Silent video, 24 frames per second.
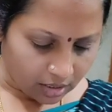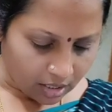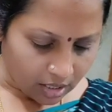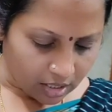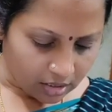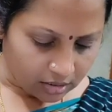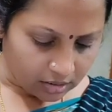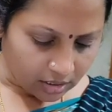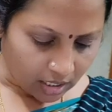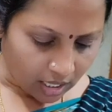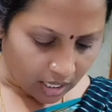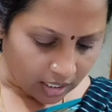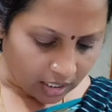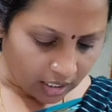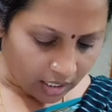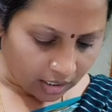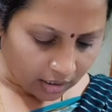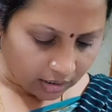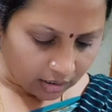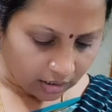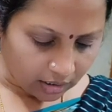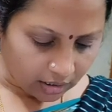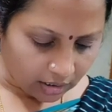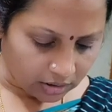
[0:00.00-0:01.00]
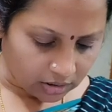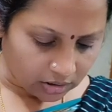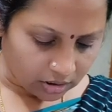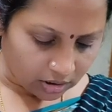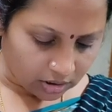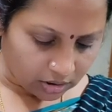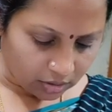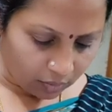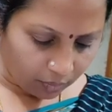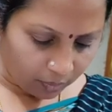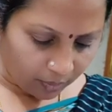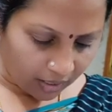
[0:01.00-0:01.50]
సాయి గారికి చిరంజీవి
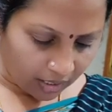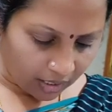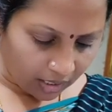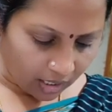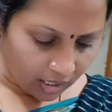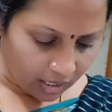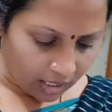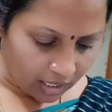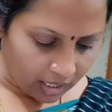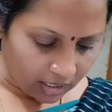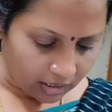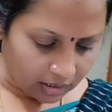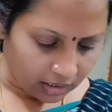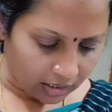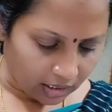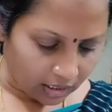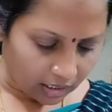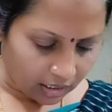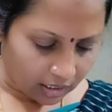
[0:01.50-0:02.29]
ప్రేరణ గారికి